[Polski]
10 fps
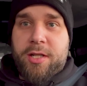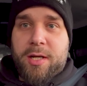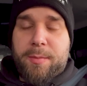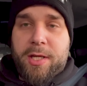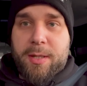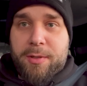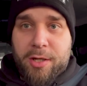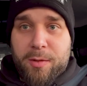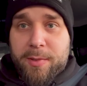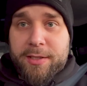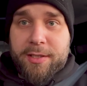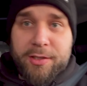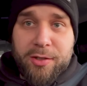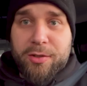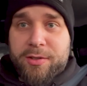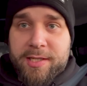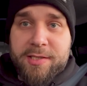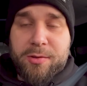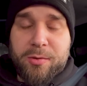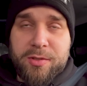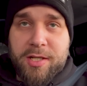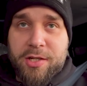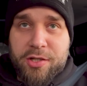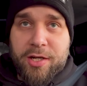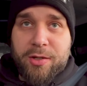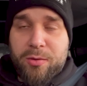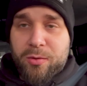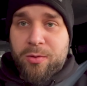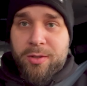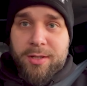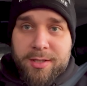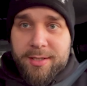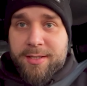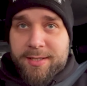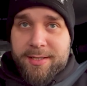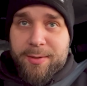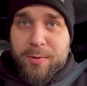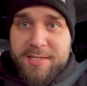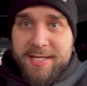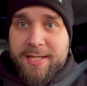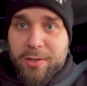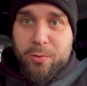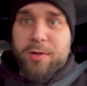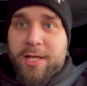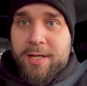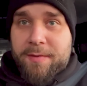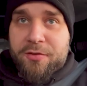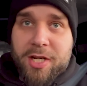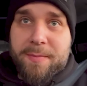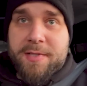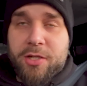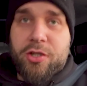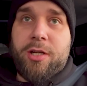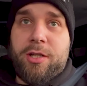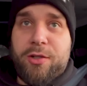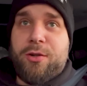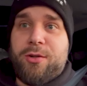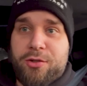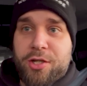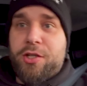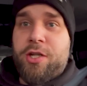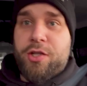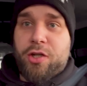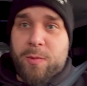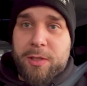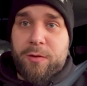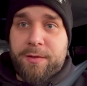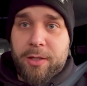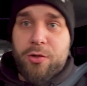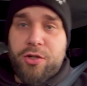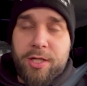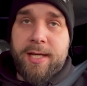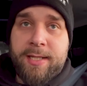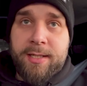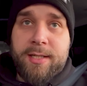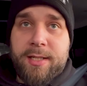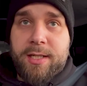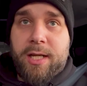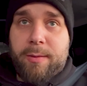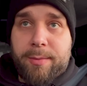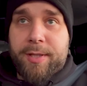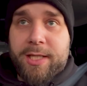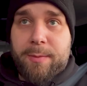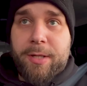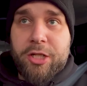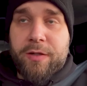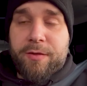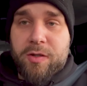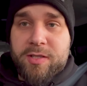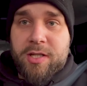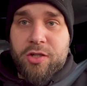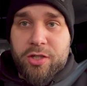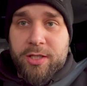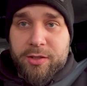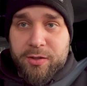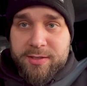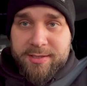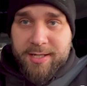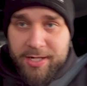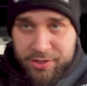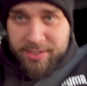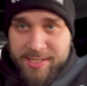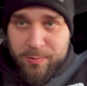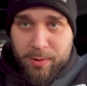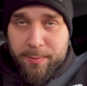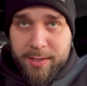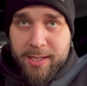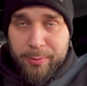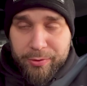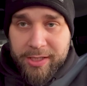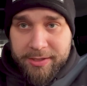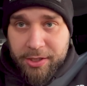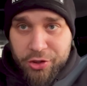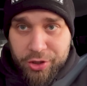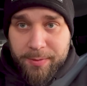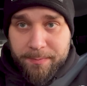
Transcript: i nabijam kilometry do testu zasięgu e, łysego kuriera w czapce, czyli do 60 km na godzinę i mam takie pierwsze wnioski, że to strasznie słabe auto elektryczne.